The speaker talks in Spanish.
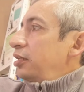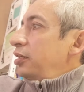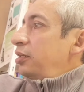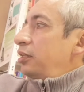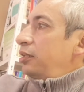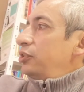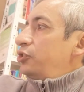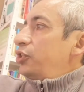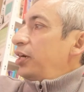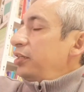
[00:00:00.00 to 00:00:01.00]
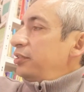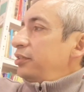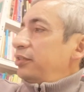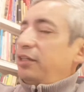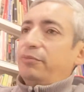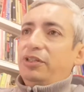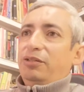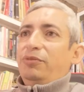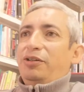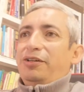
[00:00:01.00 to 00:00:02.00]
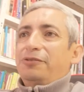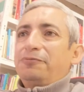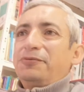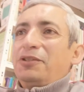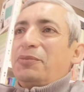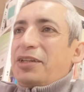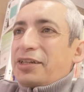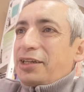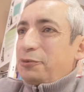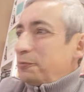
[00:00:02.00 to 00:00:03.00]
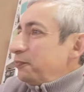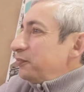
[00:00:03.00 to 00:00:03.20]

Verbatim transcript: Eh, Charis se llama quien me, la, me la regaló.